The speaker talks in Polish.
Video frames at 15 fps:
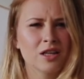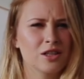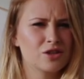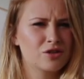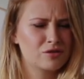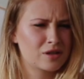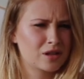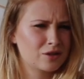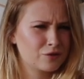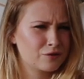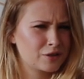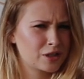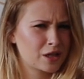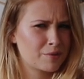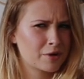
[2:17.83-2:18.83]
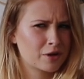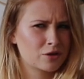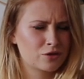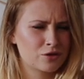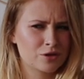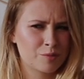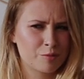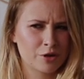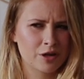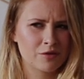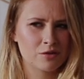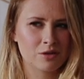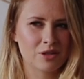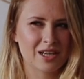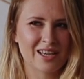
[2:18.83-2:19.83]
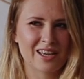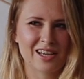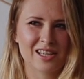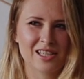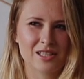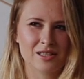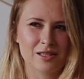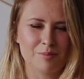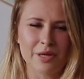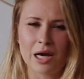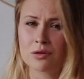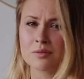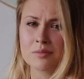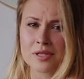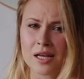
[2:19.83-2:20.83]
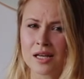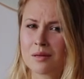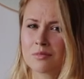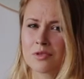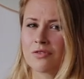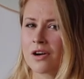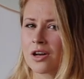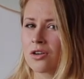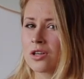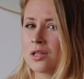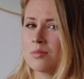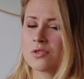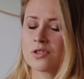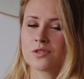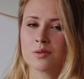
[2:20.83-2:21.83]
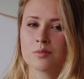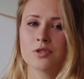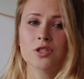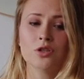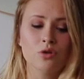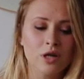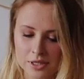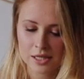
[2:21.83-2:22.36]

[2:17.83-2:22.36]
Też ostatnio widziałam, jakoś się pojawiły takie jakieś z białym serem, twarogiem, coś w tym stylu.